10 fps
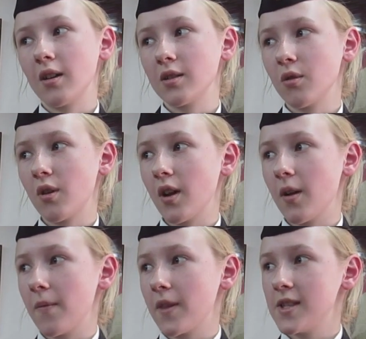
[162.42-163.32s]

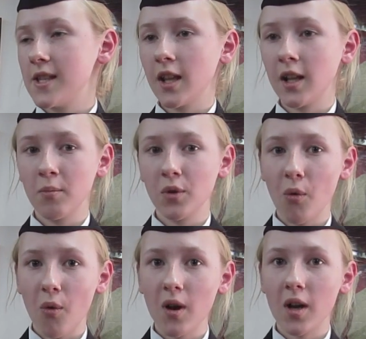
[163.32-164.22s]
которые сделали
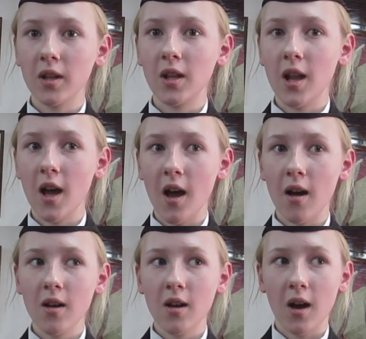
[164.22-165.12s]
многое для